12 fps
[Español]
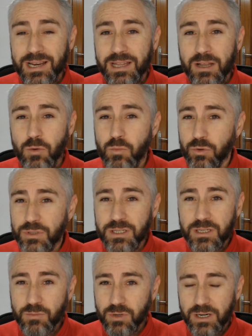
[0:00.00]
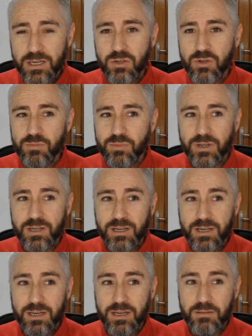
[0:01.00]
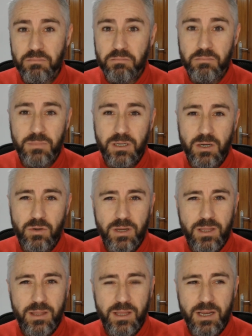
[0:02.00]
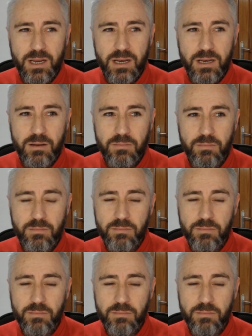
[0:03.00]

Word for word: le tengo muchísimo cariño porque mm, creo que del,